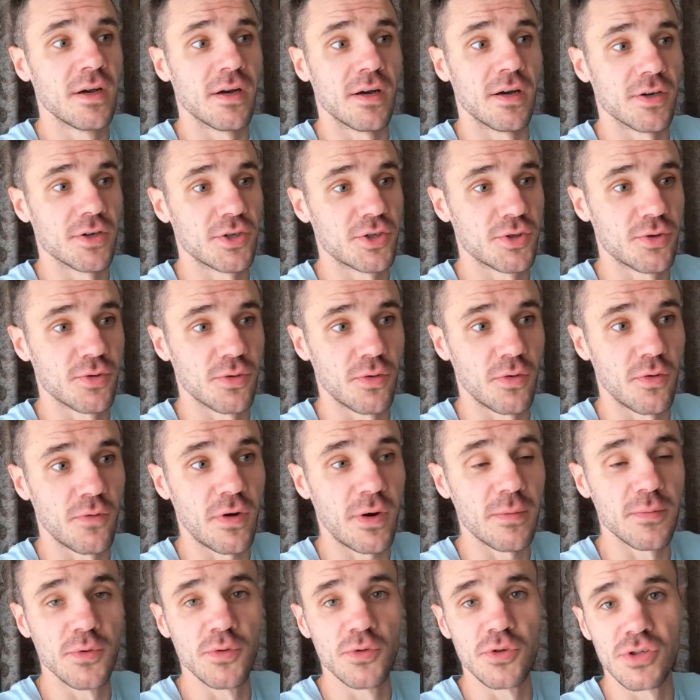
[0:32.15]
э, что
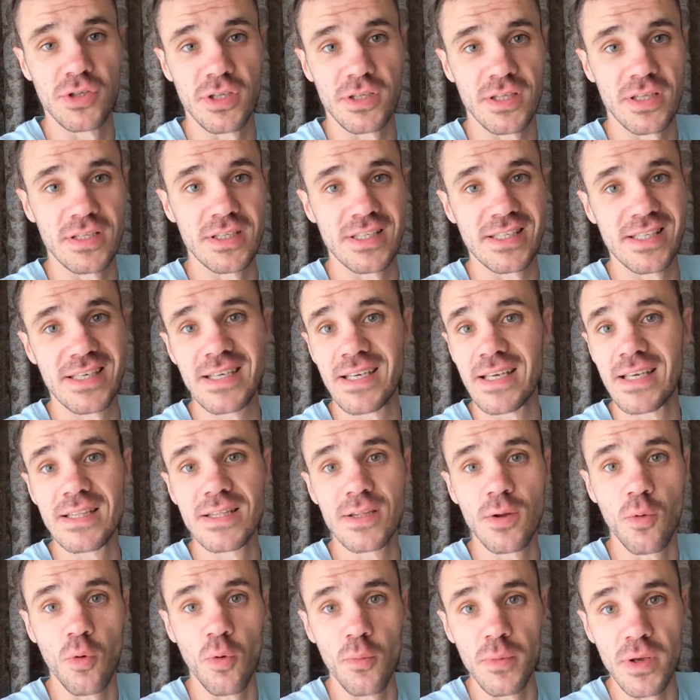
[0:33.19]
вам нужно донести
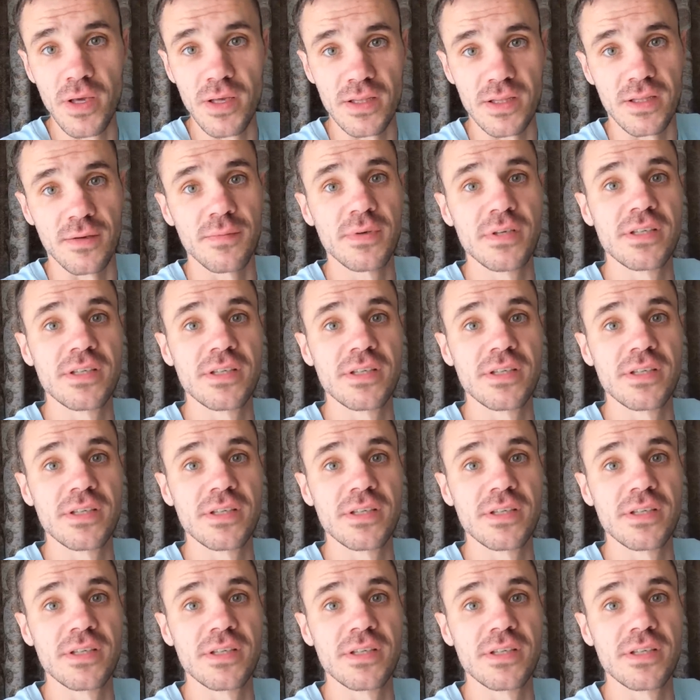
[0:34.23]
какие-то документы.